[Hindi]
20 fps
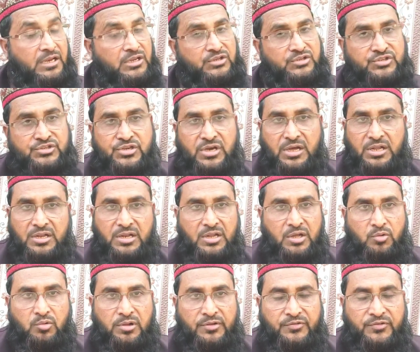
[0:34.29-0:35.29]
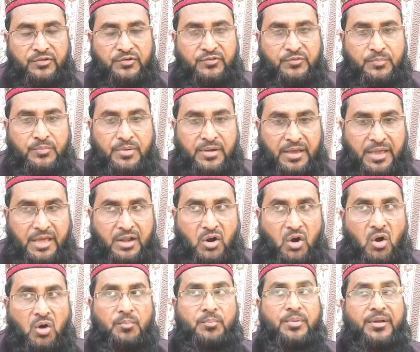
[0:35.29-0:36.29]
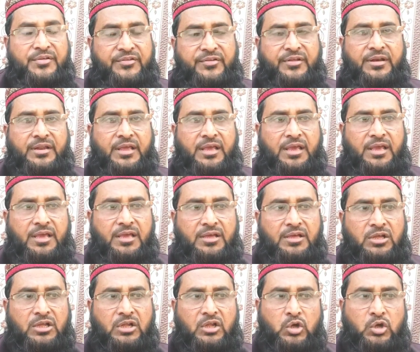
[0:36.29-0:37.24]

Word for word: इन शजीज बग़ैर ऑपरेशन के